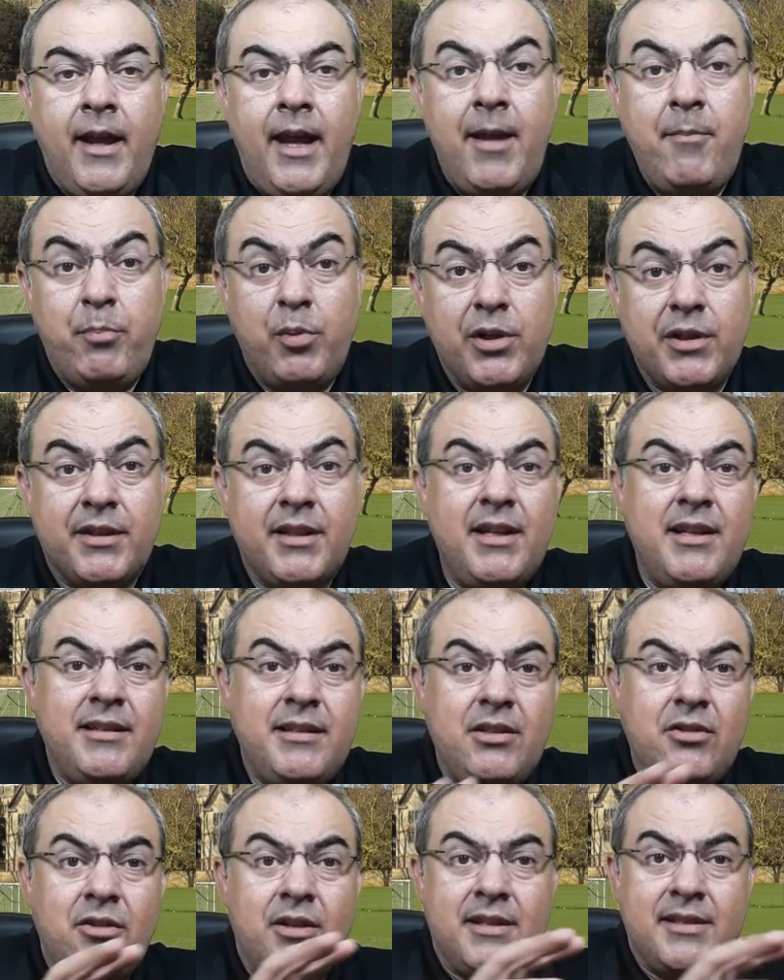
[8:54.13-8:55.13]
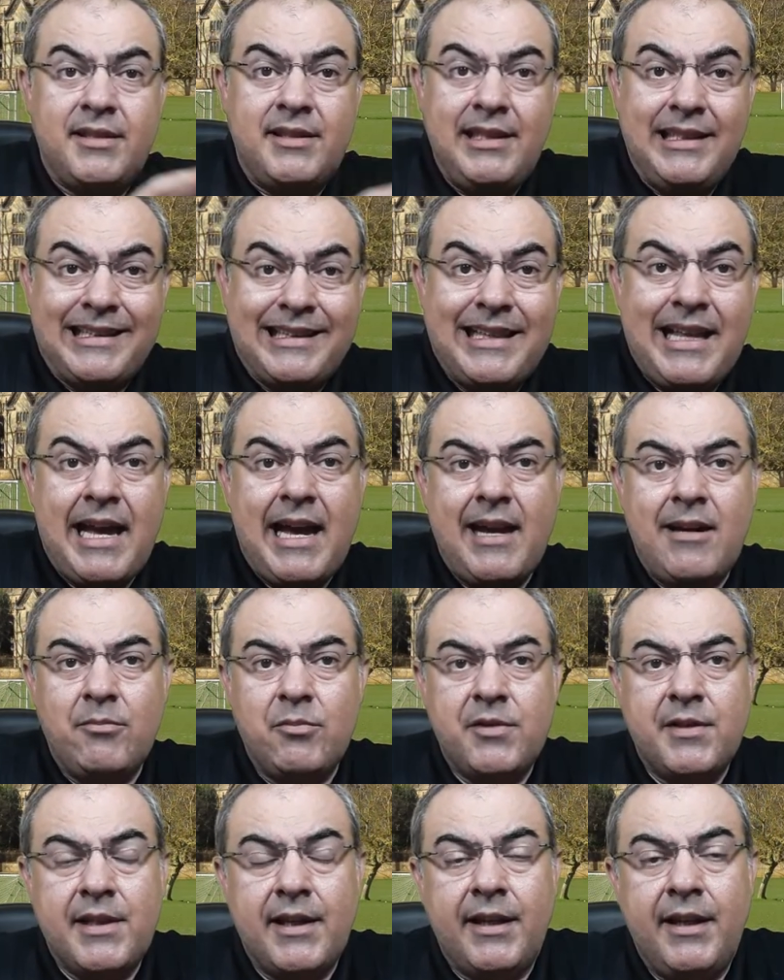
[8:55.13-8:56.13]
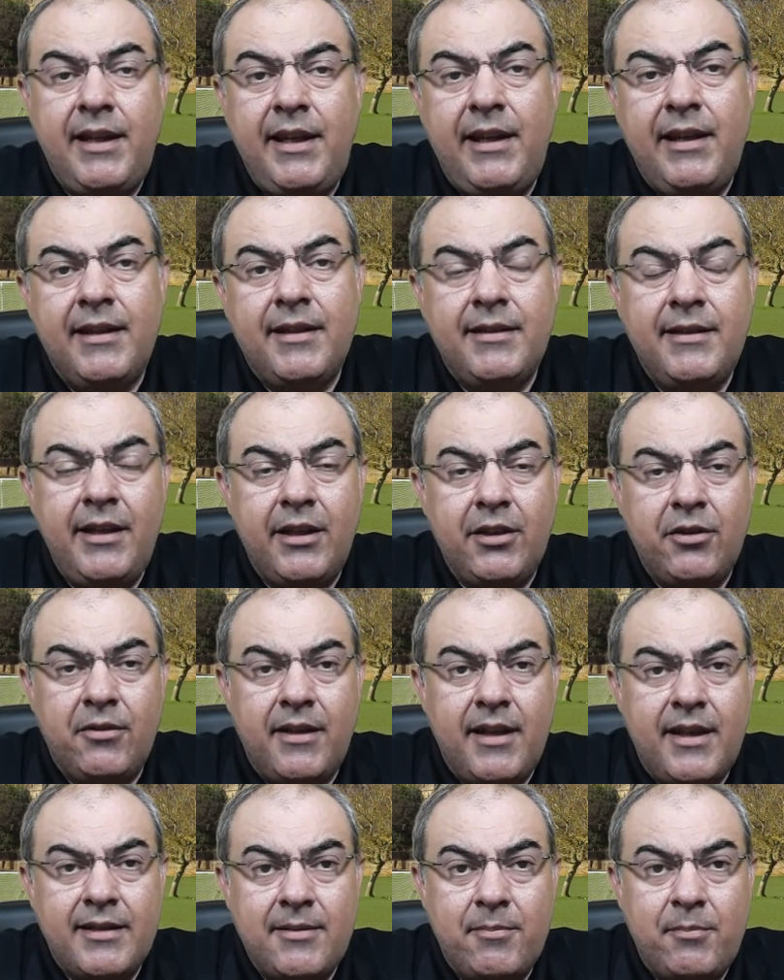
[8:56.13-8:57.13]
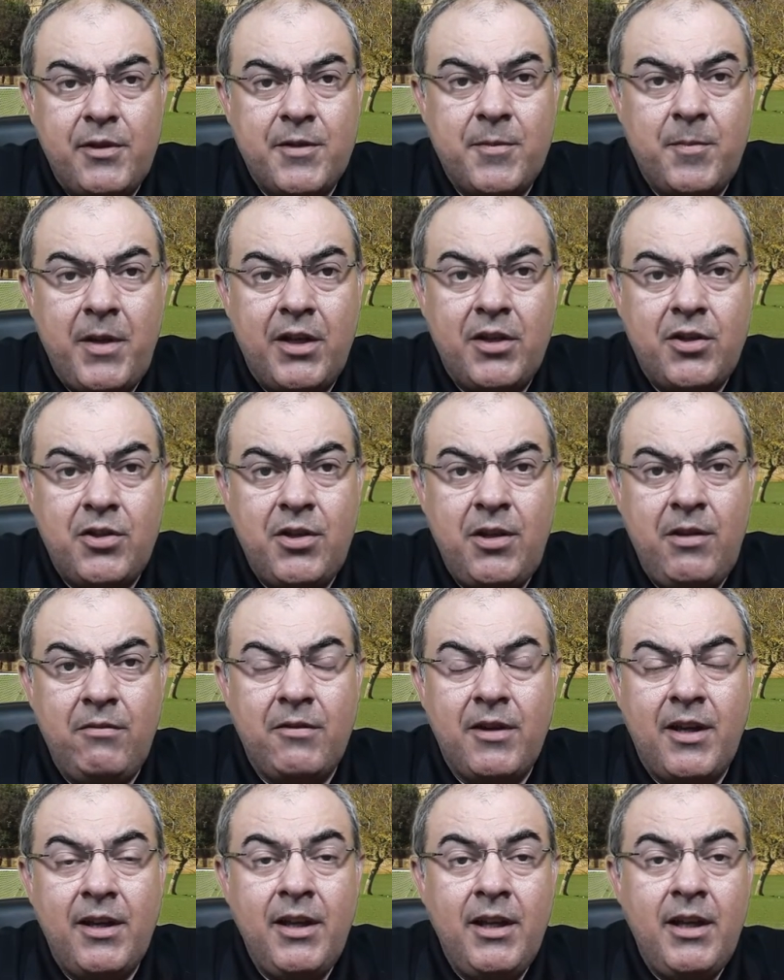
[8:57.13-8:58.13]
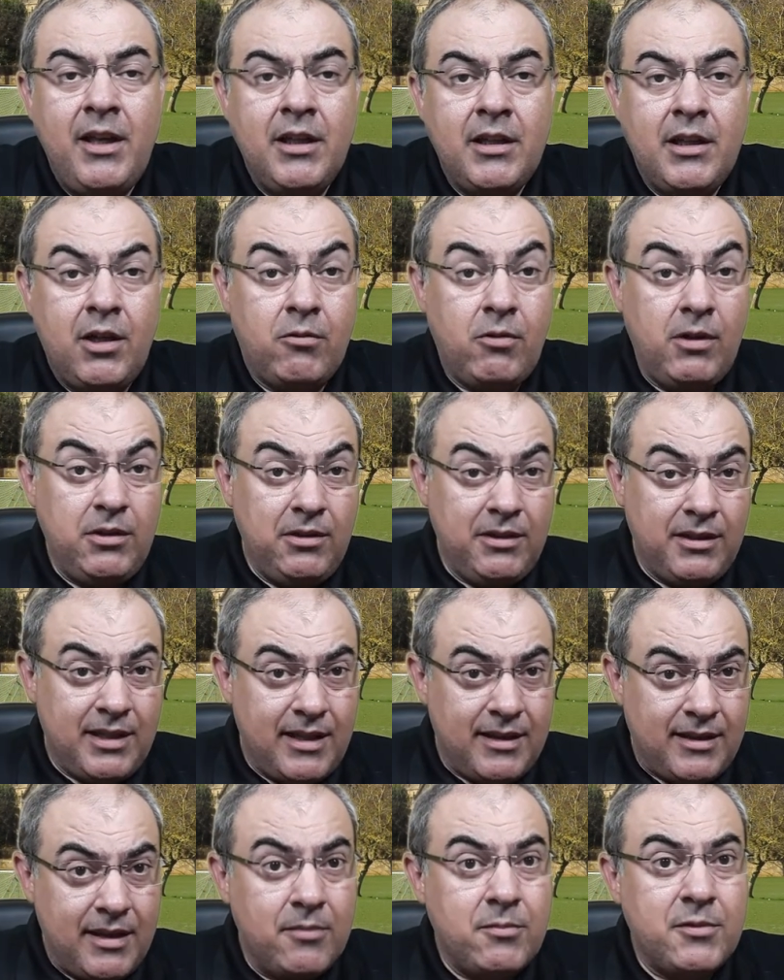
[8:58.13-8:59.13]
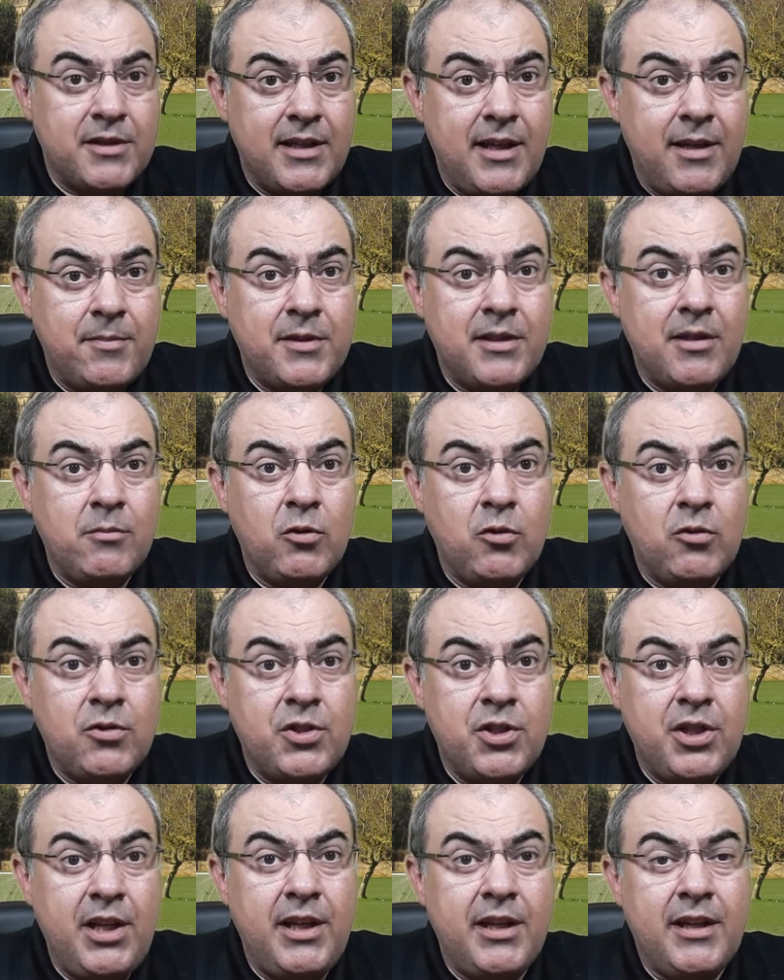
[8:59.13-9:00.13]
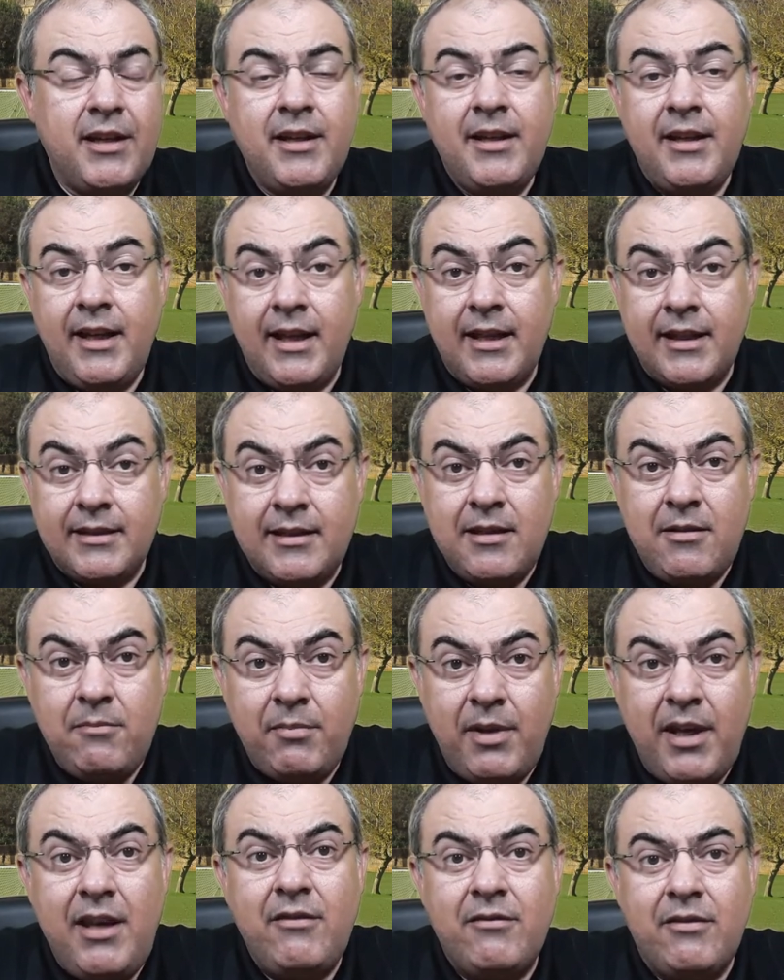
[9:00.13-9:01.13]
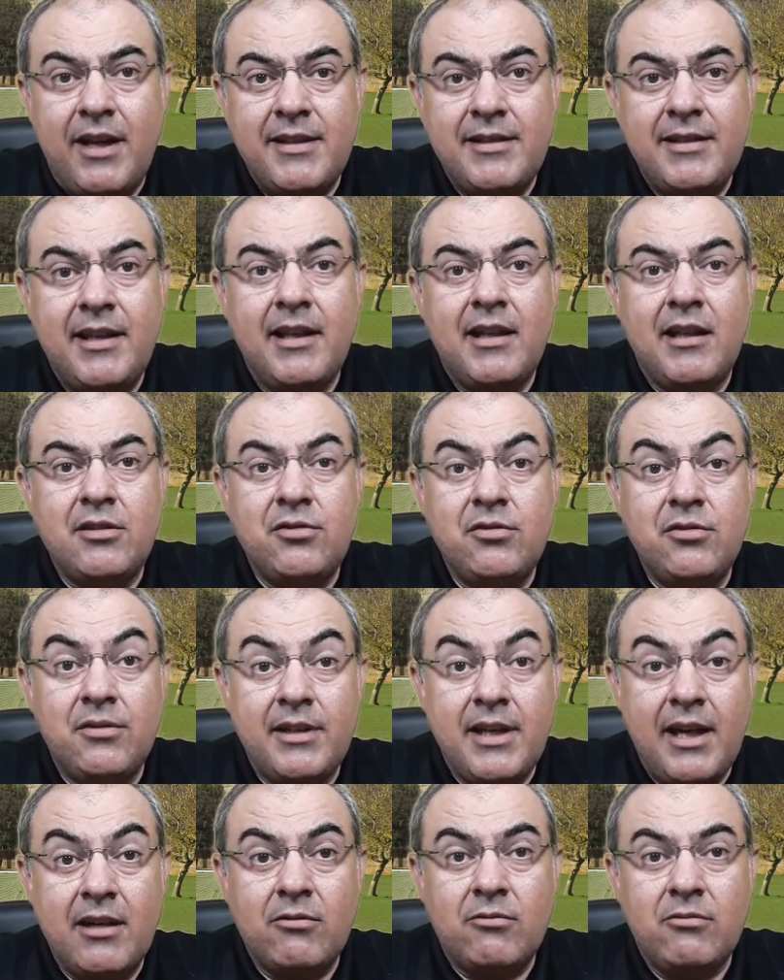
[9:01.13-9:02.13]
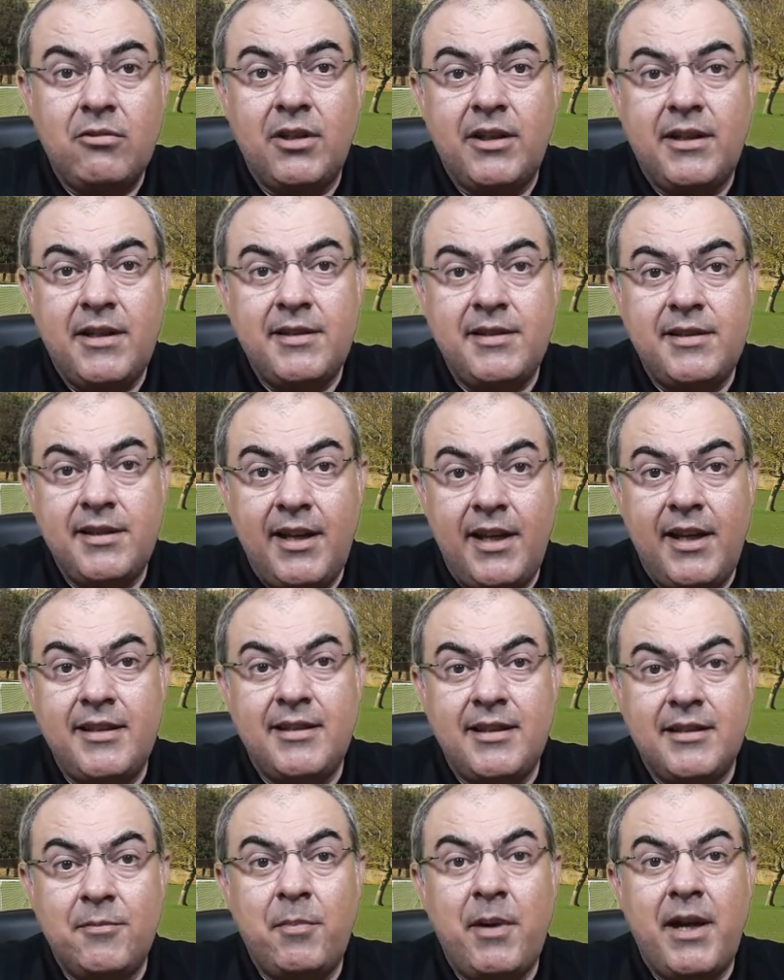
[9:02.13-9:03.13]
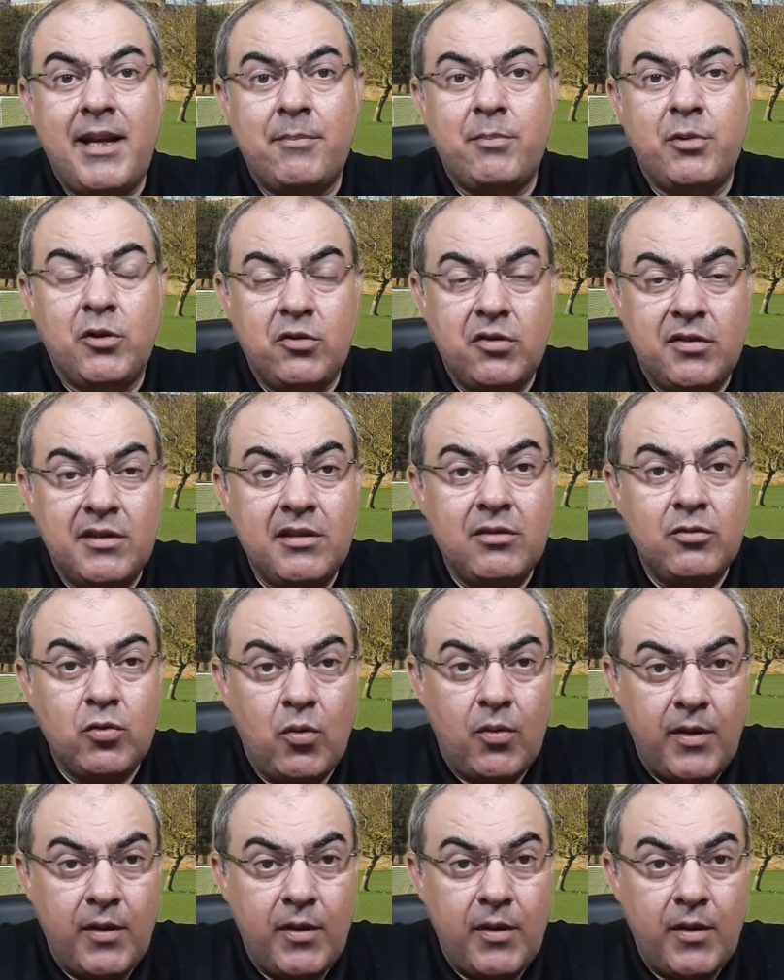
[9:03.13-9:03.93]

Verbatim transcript: É importante nós citarmos aqui, dentro dessa perspectiva, que quando tratamos da epistemologia, ela também vai se relacionar com outras ciências para a produção do